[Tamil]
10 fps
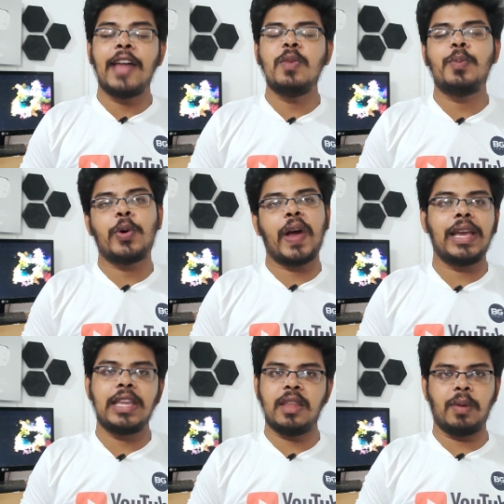அது போக
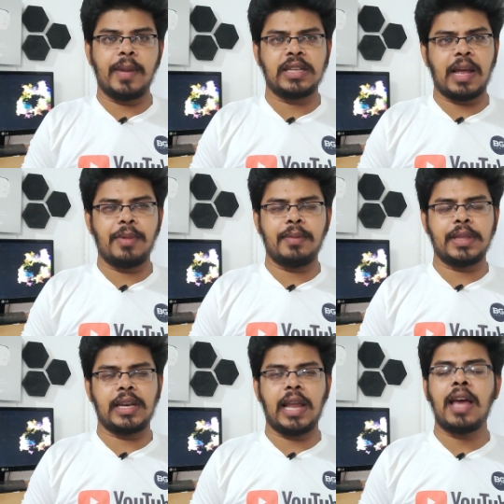இந்த மொபைல்ஸ் அப்படின்னு
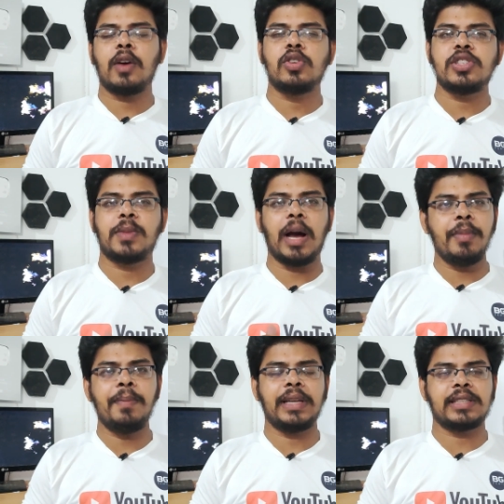பார்த்தீங்கன்னா கொஞ்சம்
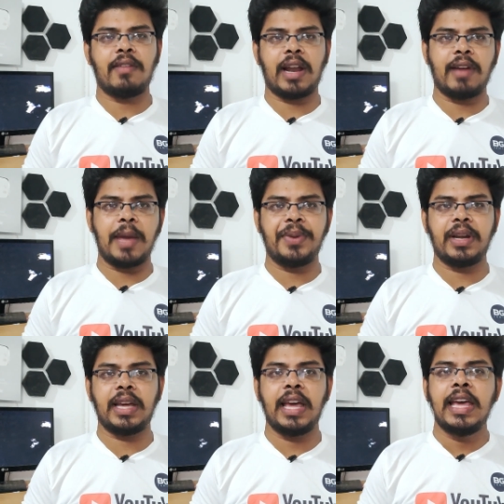கம்மி ப்ரைஸில் வர வாய்ப்பு
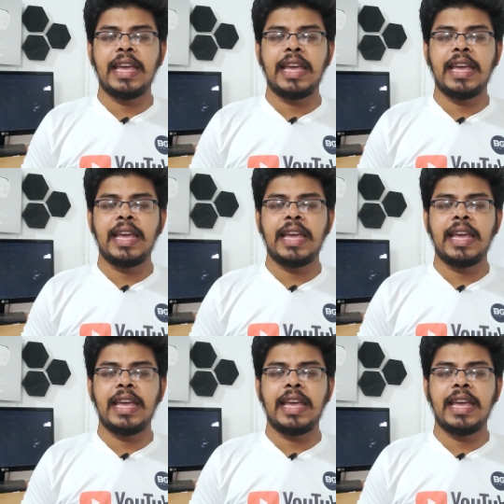இருக்குது